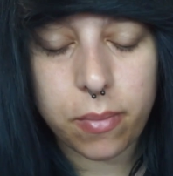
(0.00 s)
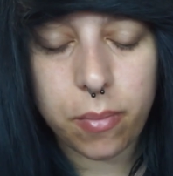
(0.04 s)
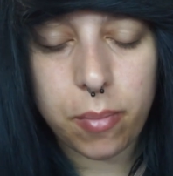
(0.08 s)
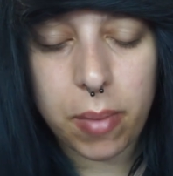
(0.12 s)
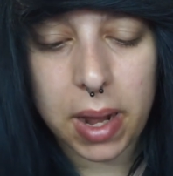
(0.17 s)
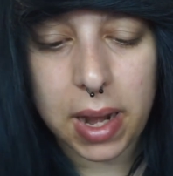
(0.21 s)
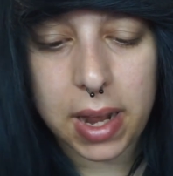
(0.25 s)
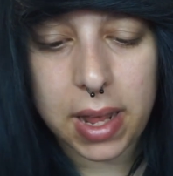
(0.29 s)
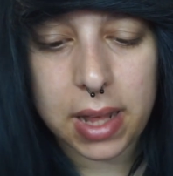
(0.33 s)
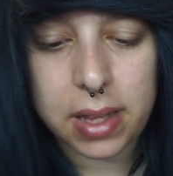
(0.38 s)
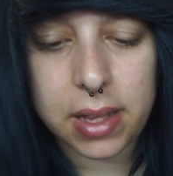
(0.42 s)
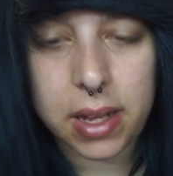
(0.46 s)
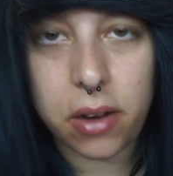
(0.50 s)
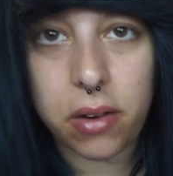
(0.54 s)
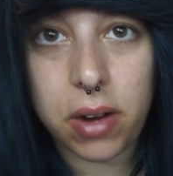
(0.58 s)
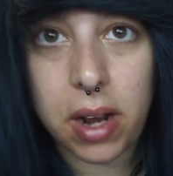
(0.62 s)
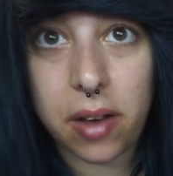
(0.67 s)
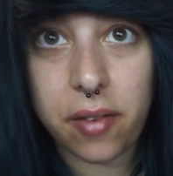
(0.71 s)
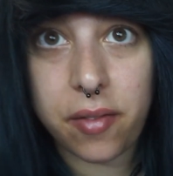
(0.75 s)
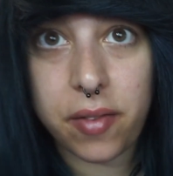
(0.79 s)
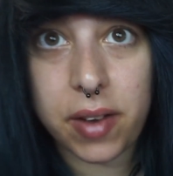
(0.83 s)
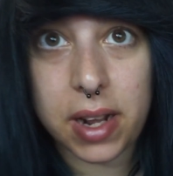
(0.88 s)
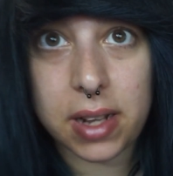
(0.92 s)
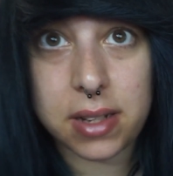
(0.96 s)
Vale, ya tengo
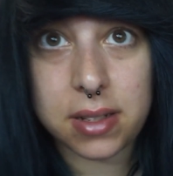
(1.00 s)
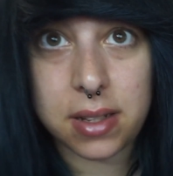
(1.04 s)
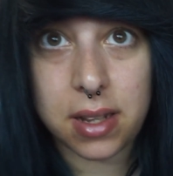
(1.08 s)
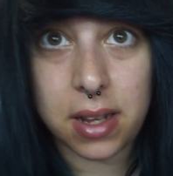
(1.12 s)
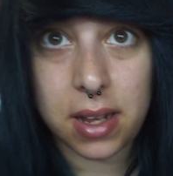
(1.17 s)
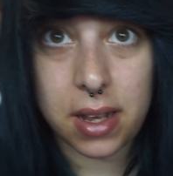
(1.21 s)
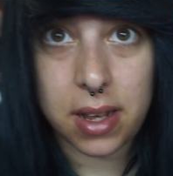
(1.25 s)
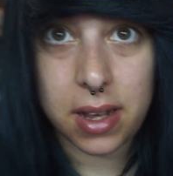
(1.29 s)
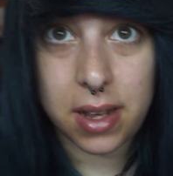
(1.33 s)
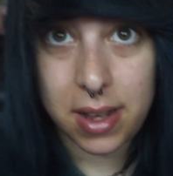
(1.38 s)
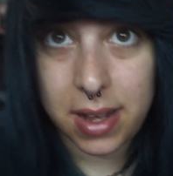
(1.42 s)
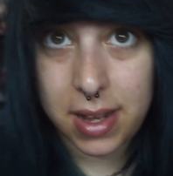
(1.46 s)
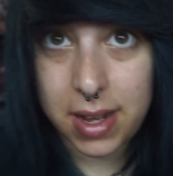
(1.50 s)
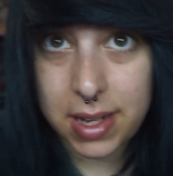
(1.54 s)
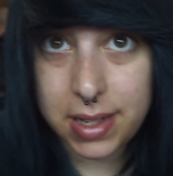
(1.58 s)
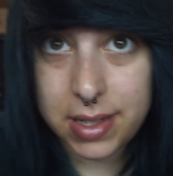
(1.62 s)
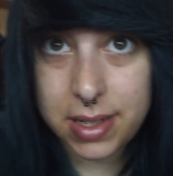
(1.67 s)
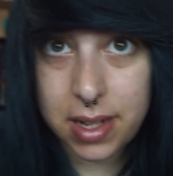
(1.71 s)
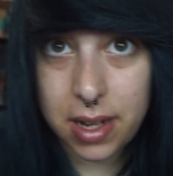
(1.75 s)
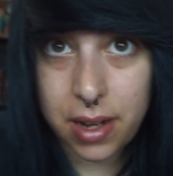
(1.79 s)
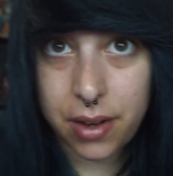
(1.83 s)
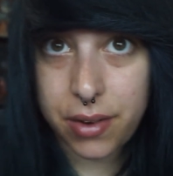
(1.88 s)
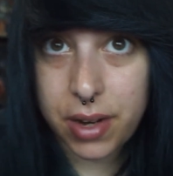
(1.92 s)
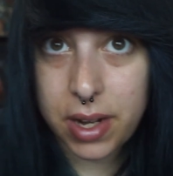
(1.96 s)
la frase
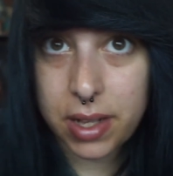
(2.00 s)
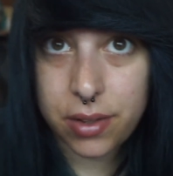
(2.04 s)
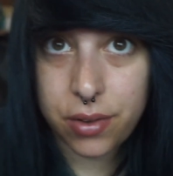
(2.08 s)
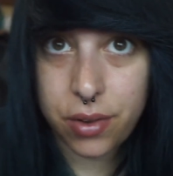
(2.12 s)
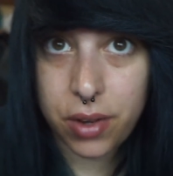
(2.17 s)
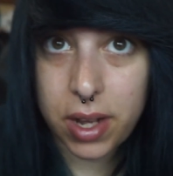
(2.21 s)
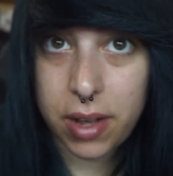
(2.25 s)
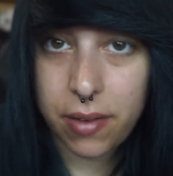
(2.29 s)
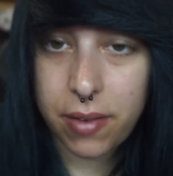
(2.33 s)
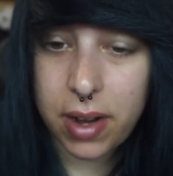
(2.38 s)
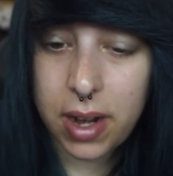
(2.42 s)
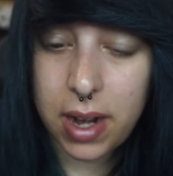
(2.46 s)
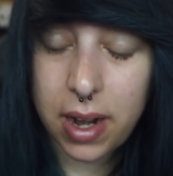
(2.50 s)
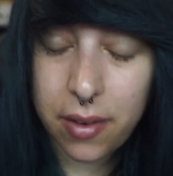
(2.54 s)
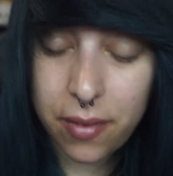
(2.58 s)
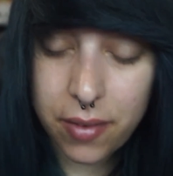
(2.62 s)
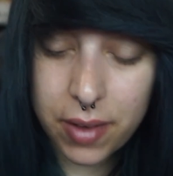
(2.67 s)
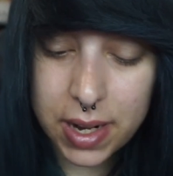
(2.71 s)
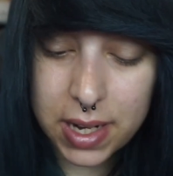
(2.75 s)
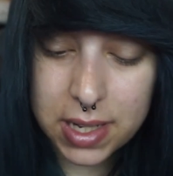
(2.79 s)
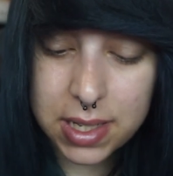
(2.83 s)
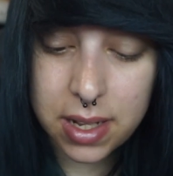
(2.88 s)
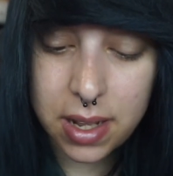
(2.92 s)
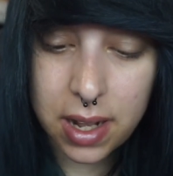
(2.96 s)
esa, ahora tengo que ver la
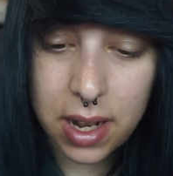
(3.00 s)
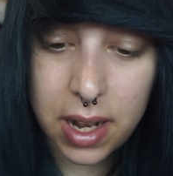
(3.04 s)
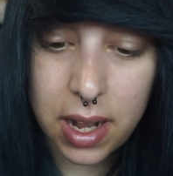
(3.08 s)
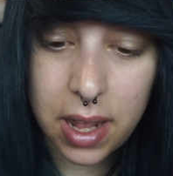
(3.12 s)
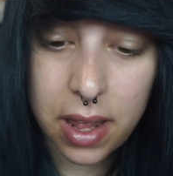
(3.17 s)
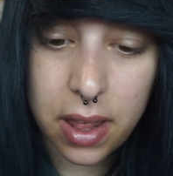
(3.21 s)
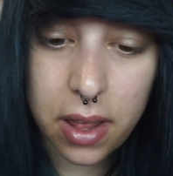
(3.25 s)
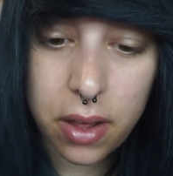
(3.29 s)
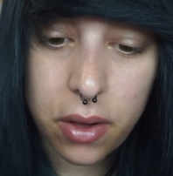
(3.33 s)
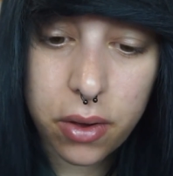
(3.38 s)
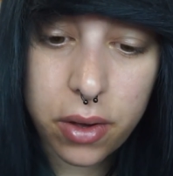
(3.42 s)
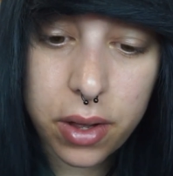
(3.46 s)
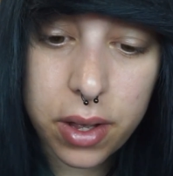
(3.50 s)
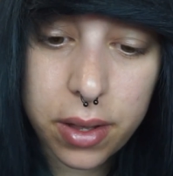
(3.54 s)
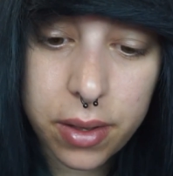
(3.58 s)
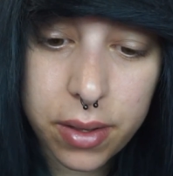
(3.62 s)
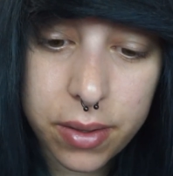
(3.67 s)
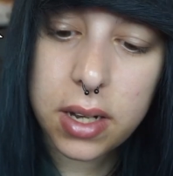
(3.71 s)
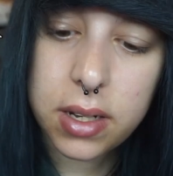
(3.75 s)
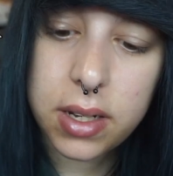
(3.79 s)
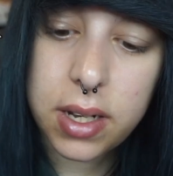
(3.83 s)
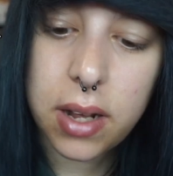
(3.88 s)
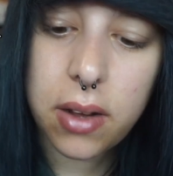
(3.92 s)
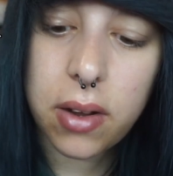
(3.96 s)
frase del día de hoy.
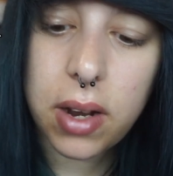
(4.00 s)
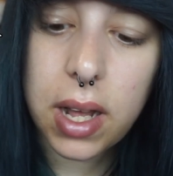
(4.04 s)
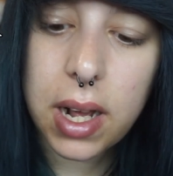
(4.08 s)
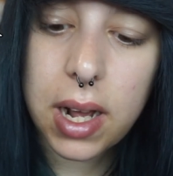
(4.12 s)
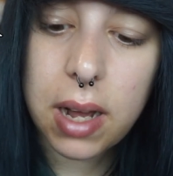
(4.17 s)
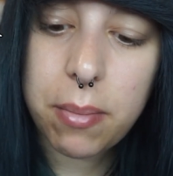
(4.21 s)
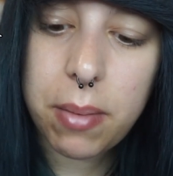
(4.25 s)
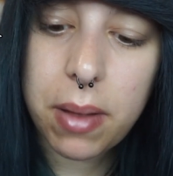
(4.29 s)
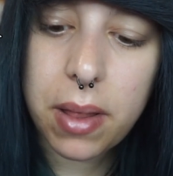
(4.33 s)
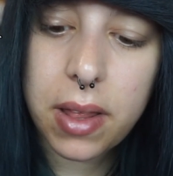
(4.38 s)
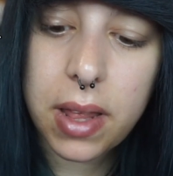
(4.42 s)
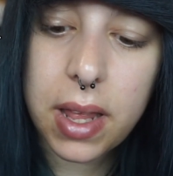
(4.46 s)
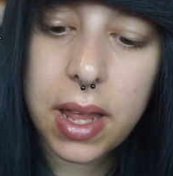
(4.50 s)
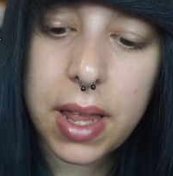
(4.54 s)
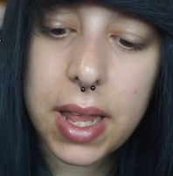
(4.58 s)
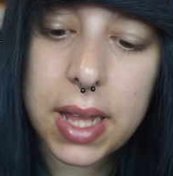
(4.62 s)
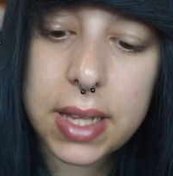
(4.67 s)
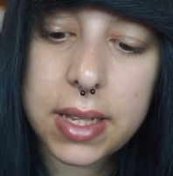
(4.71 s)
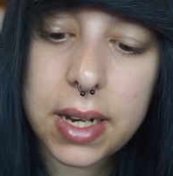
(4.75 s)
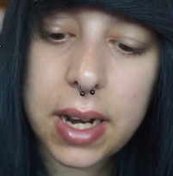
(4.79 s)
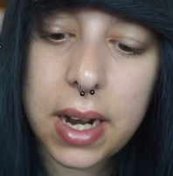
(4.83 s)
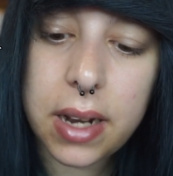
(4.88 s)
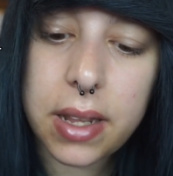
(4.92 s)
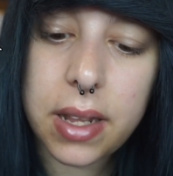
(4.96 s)
Tengo la capacidad de
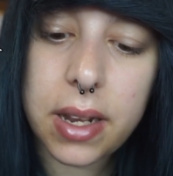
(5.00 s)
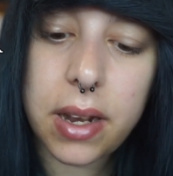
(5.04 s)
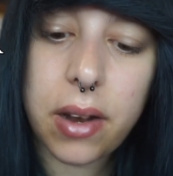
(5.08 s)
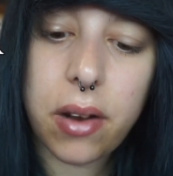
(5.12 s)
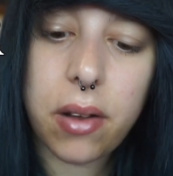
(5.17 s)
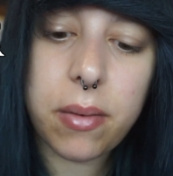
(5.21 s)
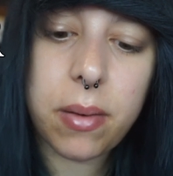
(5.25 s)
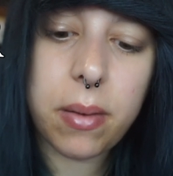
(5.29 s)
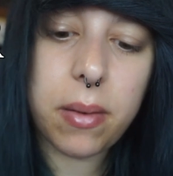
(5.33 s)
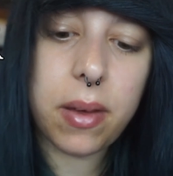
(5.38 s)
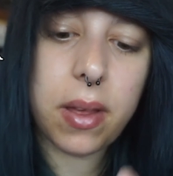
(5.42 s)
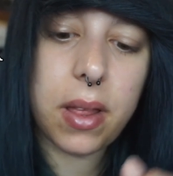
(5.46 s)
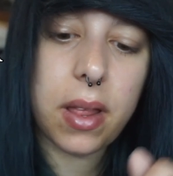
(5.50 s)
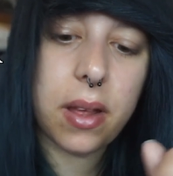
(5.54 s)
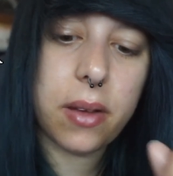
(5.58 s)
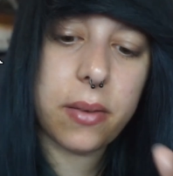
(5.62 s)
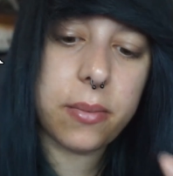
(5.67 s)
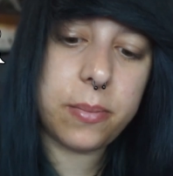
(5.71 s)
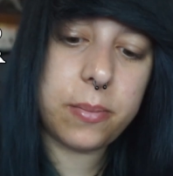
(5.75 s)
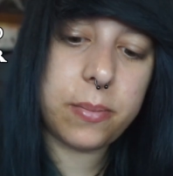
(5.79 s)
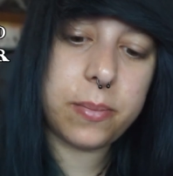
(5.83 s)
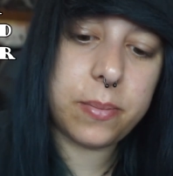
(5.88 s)
atraer dinero a mi vida.